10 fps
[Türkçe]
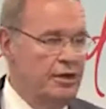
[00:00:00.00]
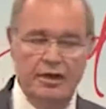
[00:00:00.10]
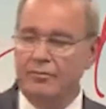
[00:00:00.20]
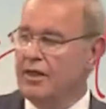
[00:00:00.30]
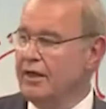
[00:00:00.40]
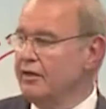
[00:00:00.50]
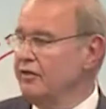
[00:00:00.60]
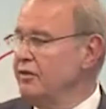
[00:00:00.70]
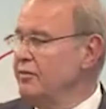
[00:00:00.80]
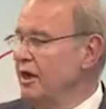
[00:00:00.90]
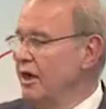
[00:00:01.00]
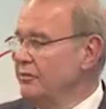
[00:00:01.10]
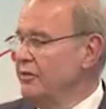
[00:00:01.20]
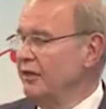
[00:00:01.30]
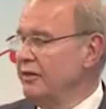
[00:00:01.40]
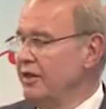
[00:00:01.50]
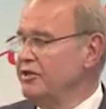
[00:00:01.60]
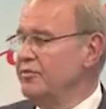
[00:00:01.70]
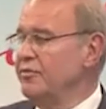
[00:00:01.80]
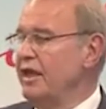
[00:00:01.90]
İlimden nasibini almayanlar
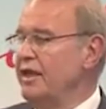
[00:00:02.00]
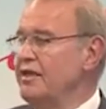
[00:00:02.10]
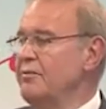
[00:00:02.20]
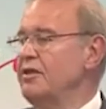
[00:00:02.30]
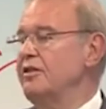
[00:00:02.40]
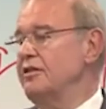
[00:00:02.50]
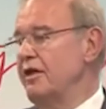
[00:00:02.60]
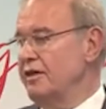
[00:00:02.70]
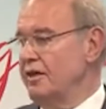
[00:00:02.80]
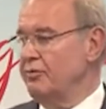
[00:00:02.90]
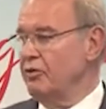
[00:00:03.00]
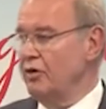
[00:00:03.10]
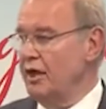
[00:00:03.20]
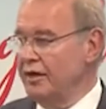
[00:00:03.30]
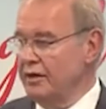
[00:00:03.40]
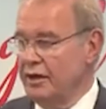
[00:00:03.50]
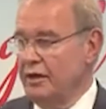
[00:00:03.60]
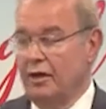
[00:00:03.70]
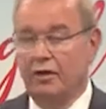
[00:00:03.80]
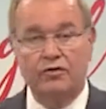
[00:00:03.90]
şimdi en iyi bildiklerini yapıyorlar.
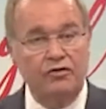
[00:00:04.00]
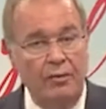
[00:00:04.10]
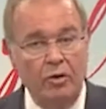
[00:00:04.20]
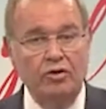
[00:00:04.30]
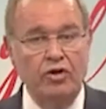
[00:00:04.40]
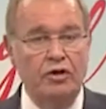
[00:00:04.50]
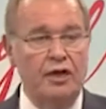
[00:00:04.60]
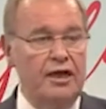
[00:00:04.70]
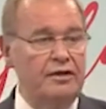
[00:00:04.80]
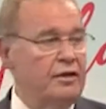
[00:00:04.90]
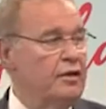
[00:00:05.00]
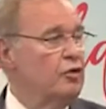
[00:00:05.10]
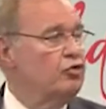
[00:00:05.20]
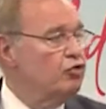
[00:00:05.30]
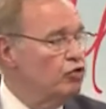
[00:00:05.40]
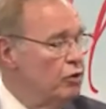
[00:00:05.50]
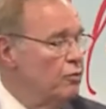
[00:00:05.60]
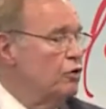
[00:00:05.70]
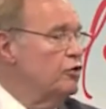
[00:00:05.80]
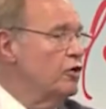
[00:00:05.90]
Zam oluyorlar,
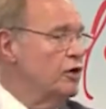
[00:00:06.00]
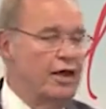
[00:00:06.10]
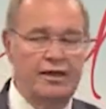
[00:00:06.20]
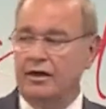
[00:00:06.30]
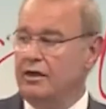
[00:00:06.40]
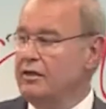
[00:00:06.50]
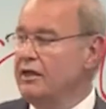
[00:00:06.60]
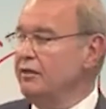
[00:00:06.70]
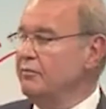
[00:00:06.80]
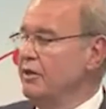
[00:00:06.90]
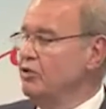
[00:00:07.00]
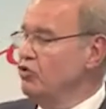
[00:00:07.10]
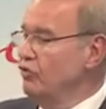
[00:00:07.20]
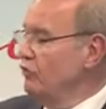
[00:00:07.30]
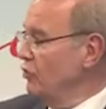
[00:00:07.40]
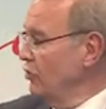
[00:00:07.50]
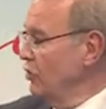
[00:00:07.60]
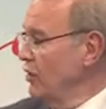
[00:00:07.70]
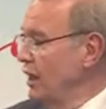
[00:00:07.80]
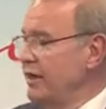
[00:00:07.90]
zulüm oluyorlar, yetmedi küfür
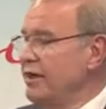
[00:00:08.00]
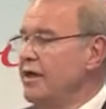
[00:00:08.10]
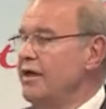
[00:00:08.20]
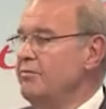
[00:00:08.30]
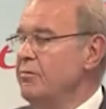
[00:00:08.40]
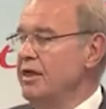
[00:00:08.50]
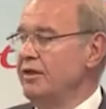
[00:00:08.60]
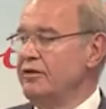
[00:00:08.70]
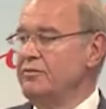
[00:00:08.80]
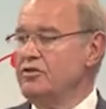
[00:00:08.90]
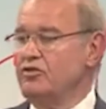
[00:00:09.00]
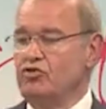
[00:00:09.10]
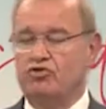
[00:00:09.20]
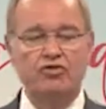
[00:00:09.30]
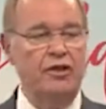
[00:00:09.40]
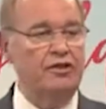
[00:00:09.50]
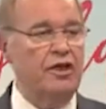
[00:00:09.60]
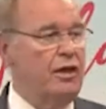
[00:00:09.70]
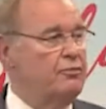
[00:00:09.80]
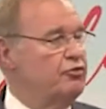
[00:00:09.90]
oluyorlar. Milletimizin üstüne
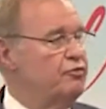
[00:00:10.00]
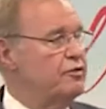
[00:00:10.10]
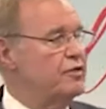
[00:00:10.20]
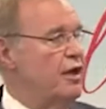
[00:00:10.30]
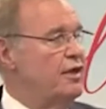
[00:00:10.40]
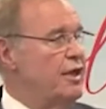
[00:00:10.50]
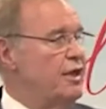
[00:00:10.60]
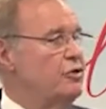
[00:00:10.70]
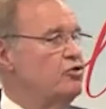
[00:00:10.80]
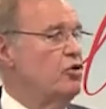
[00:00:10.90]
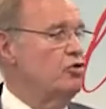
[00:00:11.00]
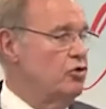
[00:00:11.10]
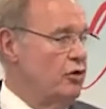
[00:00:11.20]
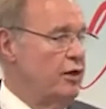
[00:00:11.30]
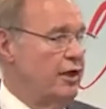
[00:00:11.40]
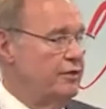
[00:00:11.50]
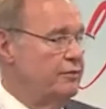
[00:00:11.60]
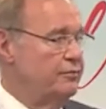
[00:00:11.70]
kabus misali çöküyorlar.